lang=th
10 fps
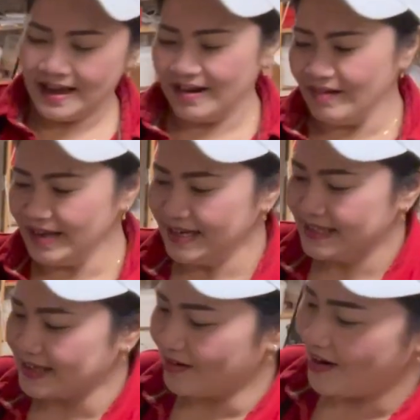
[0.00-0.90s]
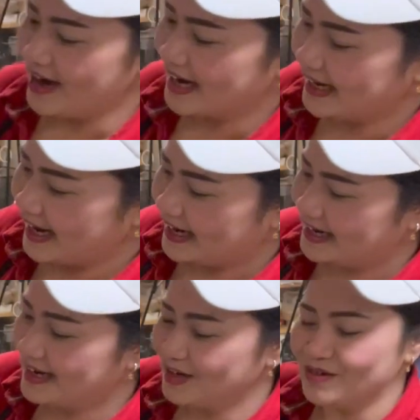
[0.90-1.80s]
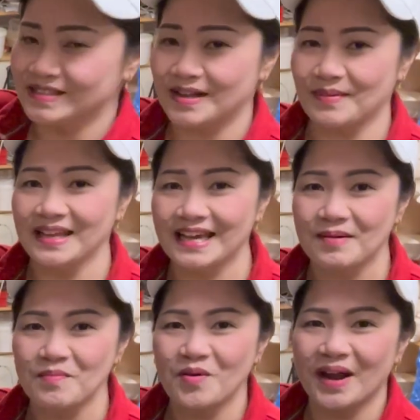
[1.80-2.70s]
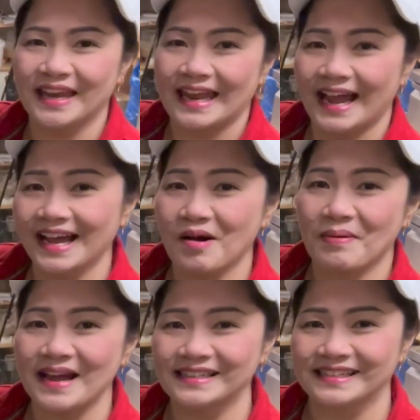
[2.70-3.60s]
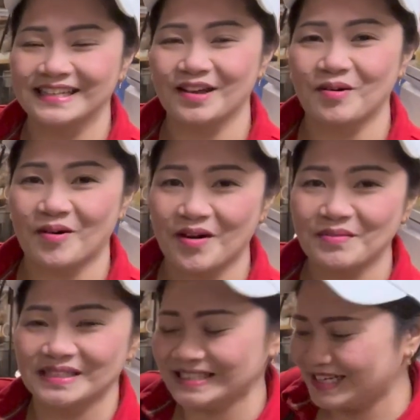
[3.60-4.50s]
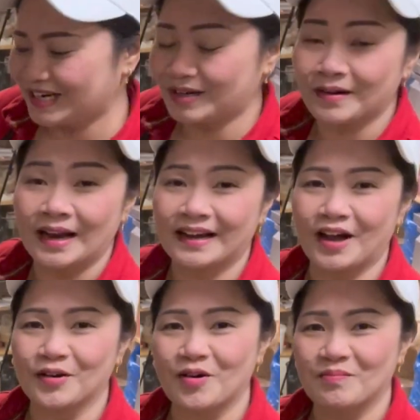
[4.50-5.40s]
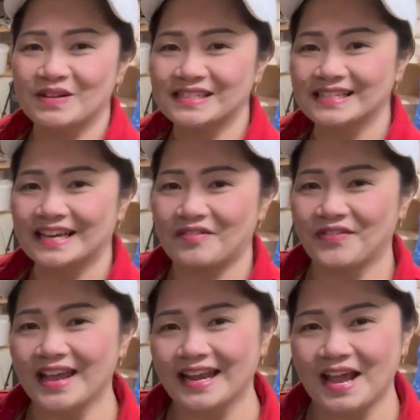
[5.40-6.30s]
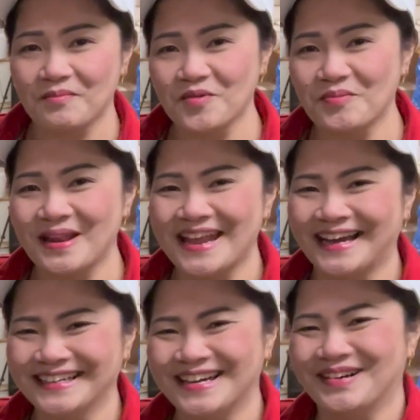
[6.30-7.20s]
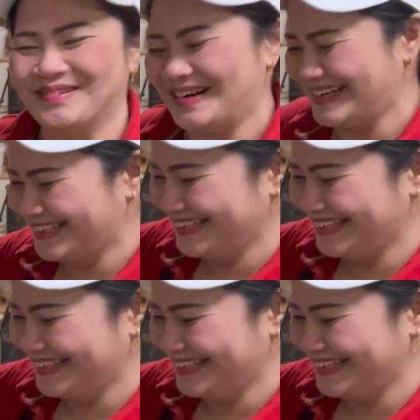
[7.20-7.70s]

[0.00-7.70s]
เอ้ยจะคล้องกันไดขึ้นยุสิมายืมมูเห็นยังเหาผ้าสีจะคล้องมาซื้อขนมมาซื้อกาแฟเลี้ยงมูไปยังเขาว่า